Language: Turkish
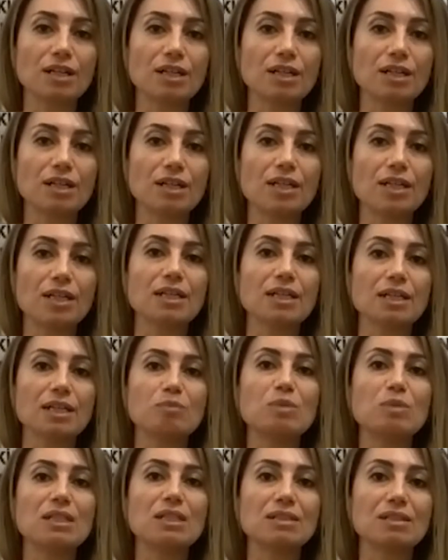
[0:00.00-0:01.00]
e,
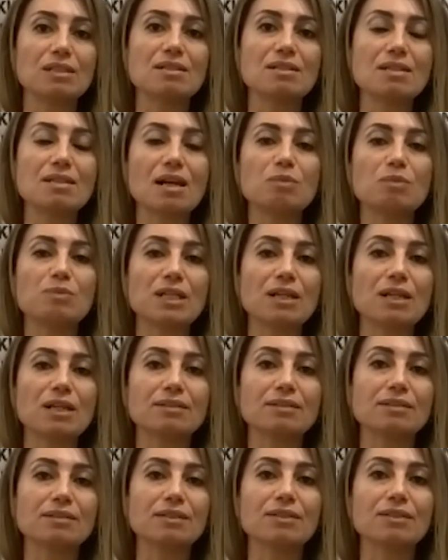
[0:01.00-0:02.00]
bildirildi Sağlık Bakanlığı
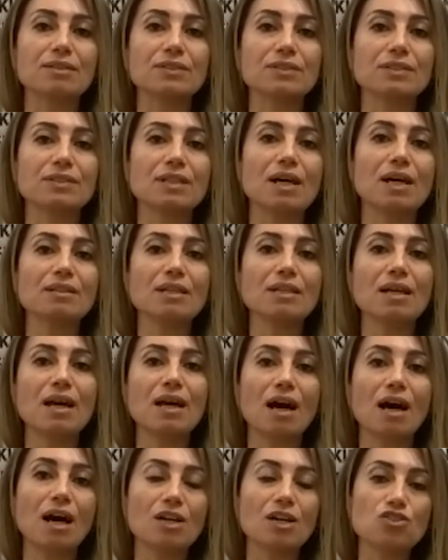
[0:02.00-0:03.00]
tarafından.
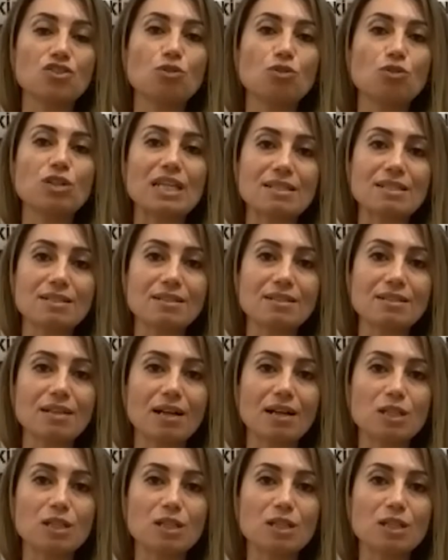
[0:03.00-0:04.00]
Ancak bu kesintiler
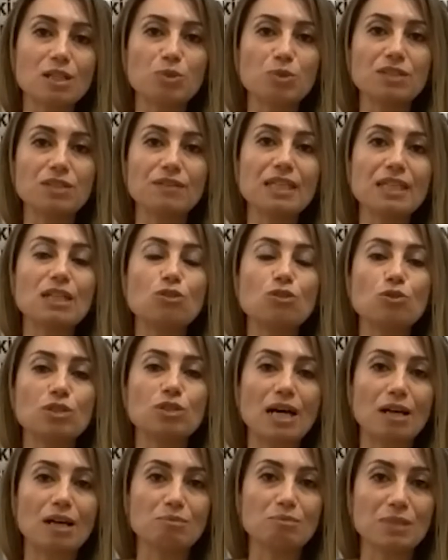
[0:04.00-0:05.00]
yapıldı ve geri
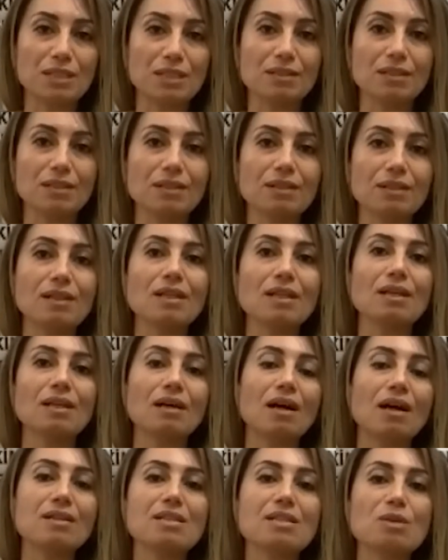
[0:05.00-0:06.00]
ödenmedi.
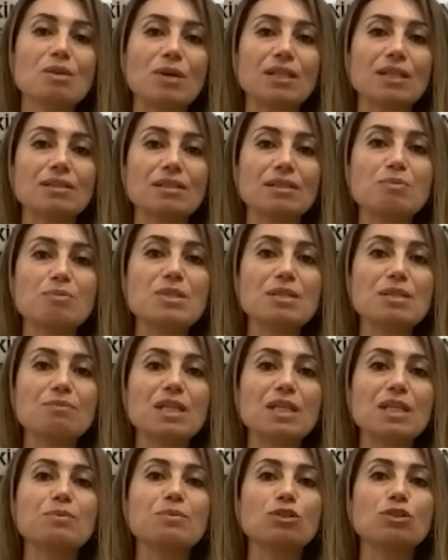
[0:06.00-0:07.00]
Aynı zamanda da
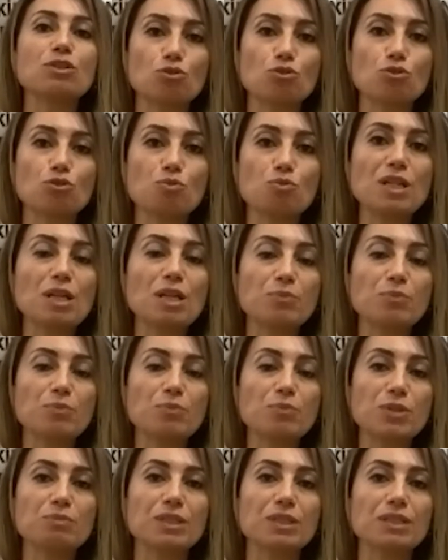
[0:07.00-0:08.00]
bizimle bir görüşme
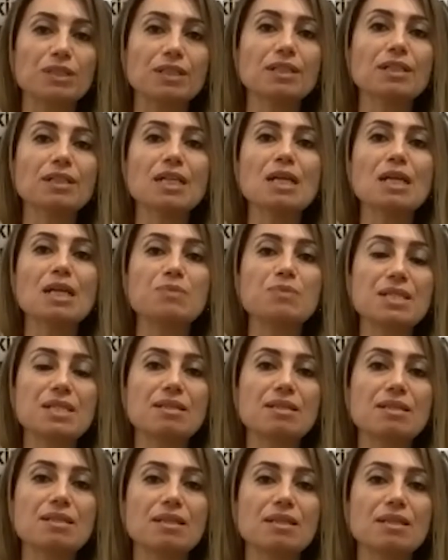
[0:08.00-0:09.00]
yapılmadı. Biz
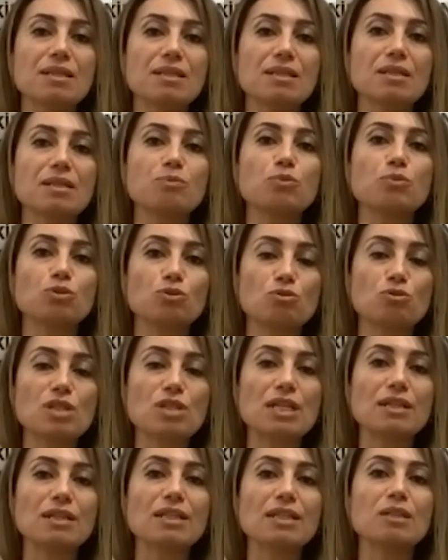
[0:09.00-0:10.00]
e, bunun
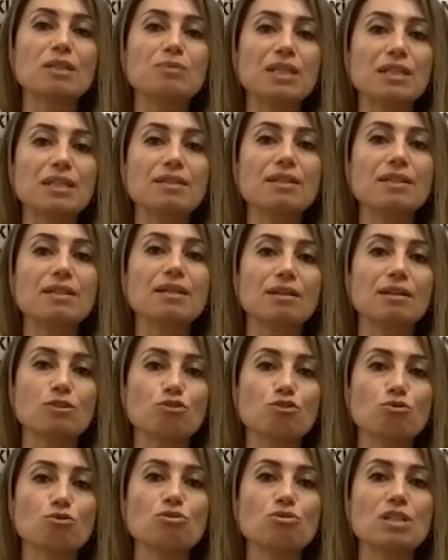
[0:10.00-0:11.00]
üzerine 27
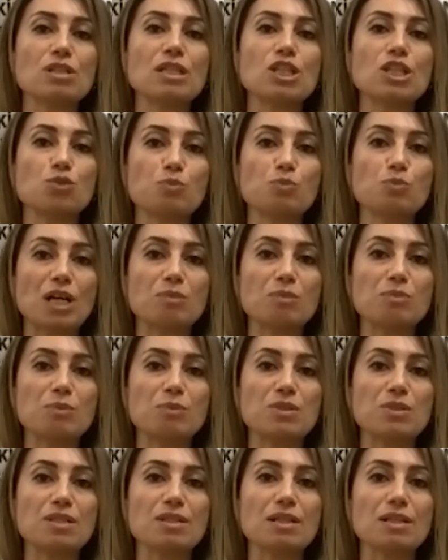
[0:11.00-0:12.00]
Ağustos'taki iş
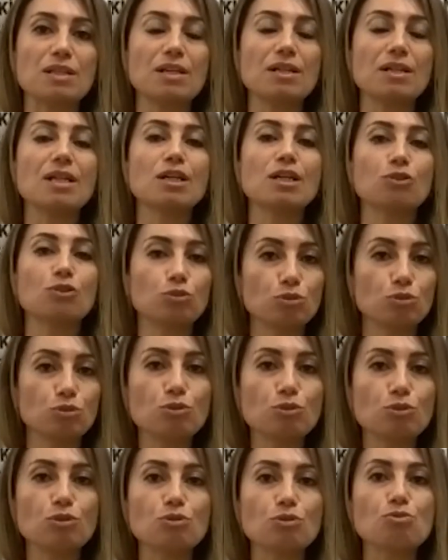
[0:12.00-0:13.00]
bırakmamızı da
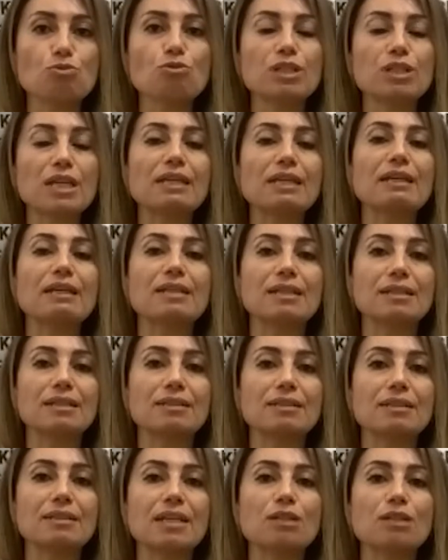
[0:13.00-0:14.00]
uyguluyoruz. Ülke
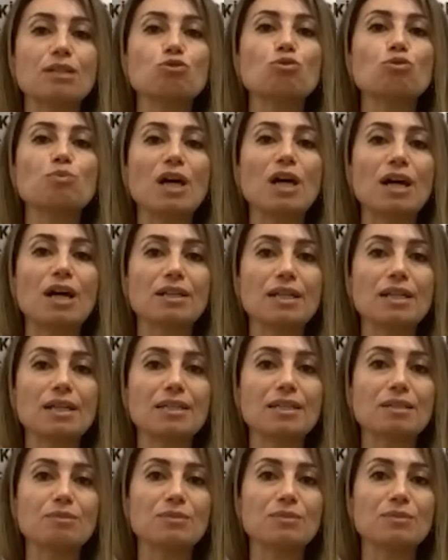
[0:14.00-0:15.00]
genelinde tüm aile
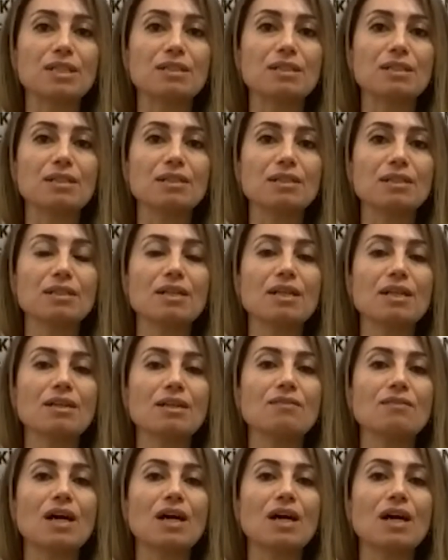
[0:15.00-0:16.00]
hekimleri
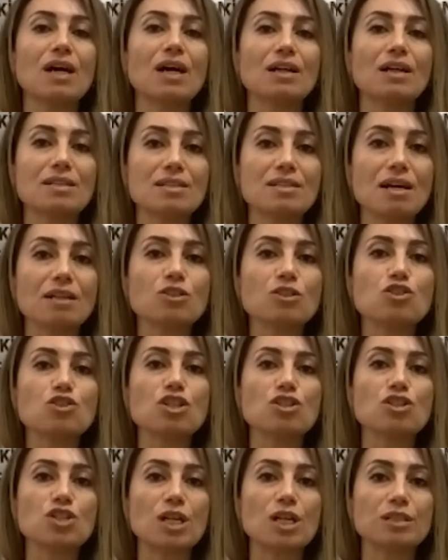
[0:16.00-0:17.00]
ve aile sağlığı
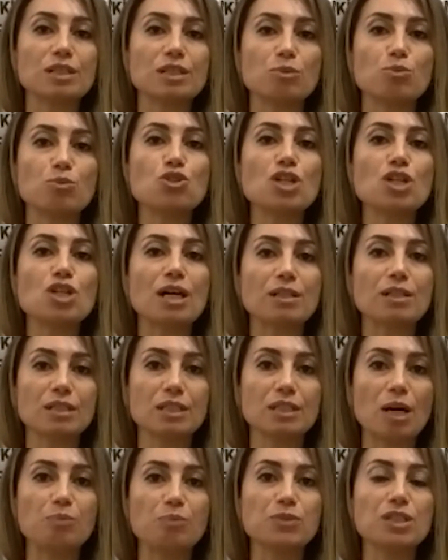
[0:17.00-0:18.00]
çalışanlarına bu çağrıyı
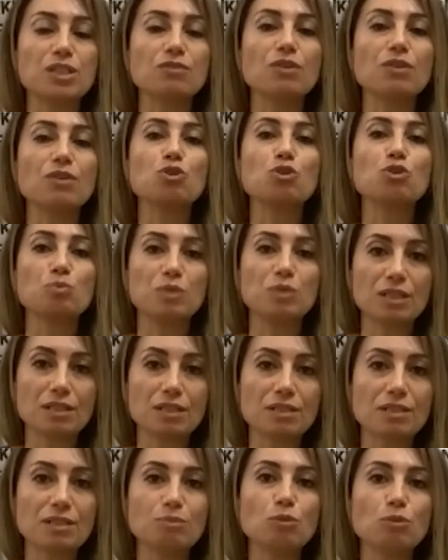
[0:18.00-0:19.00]
yaptık ve büyük bir
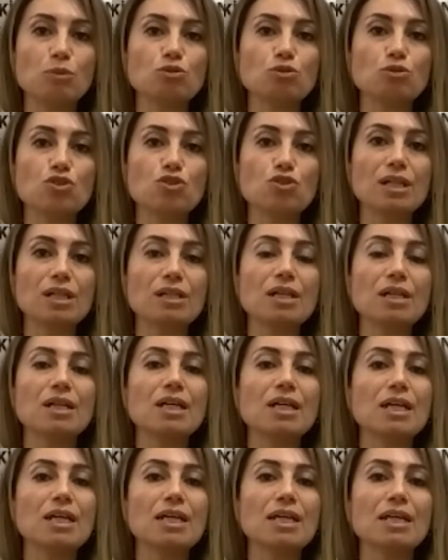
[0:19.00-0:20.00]
katılım olacak.
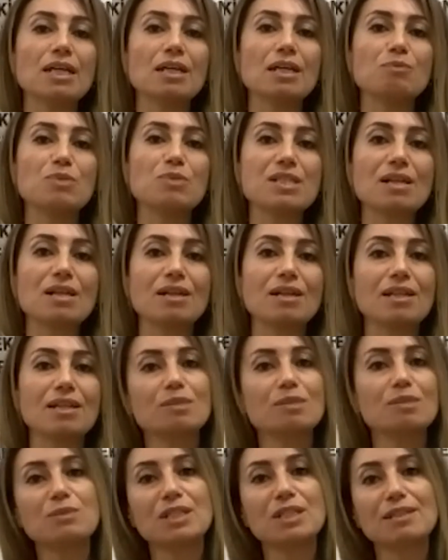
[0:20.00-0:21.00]
E, biz Aile
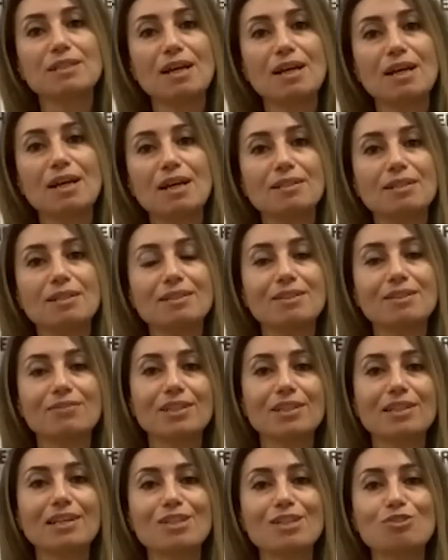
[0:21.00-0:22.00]
Hekimleri Dernekleri
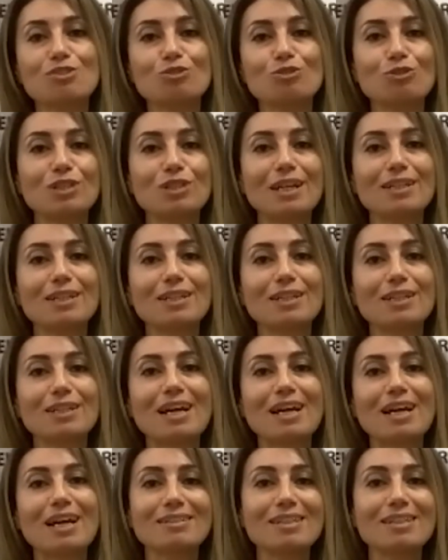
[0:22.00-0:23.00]
Federasyonu olarak
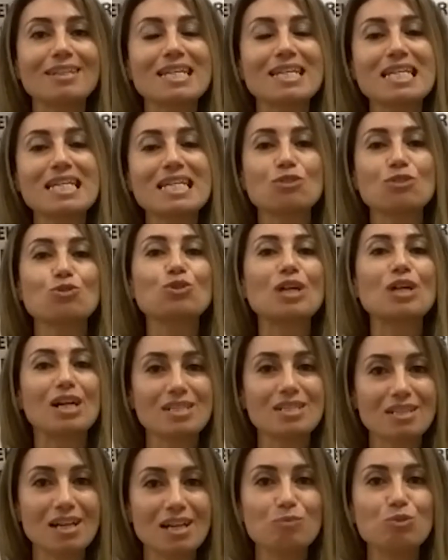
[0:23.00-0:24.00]
kendi turkuaz
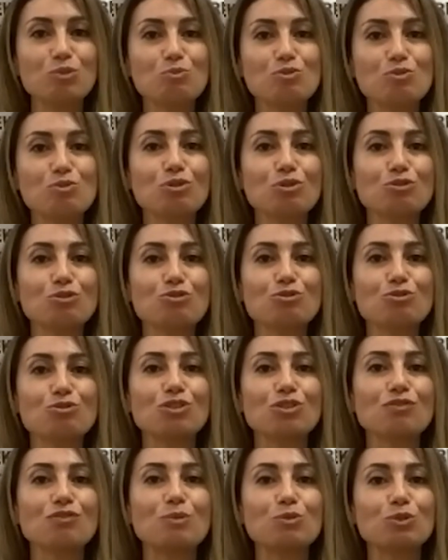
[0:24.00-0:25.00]
tablomuzu
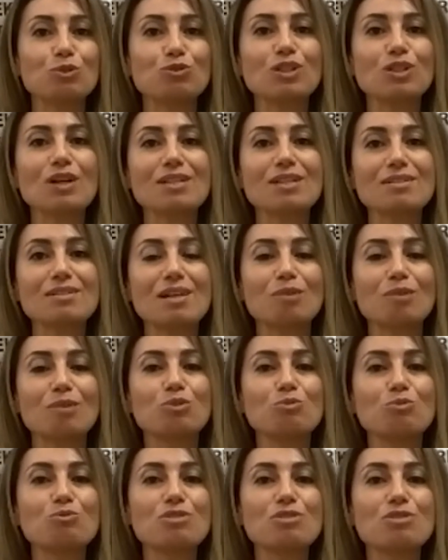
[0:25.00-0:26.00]
oluşturduk ve bu turkuaz
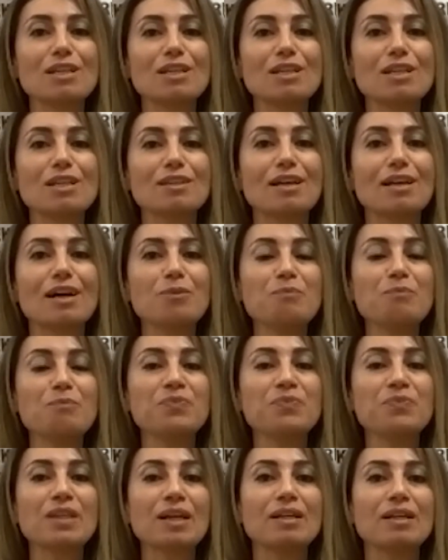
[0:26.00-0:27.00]
tablomuzda da
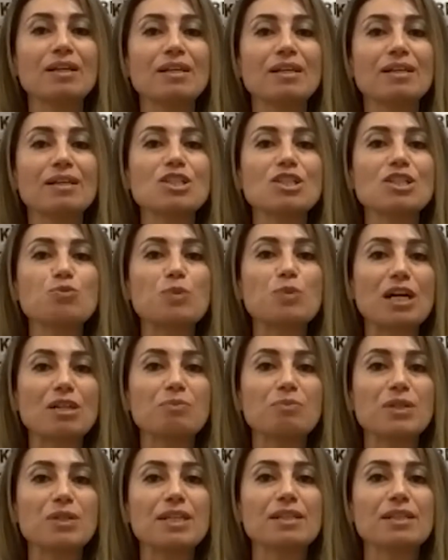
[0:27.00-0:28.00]
e, iş bırakmaya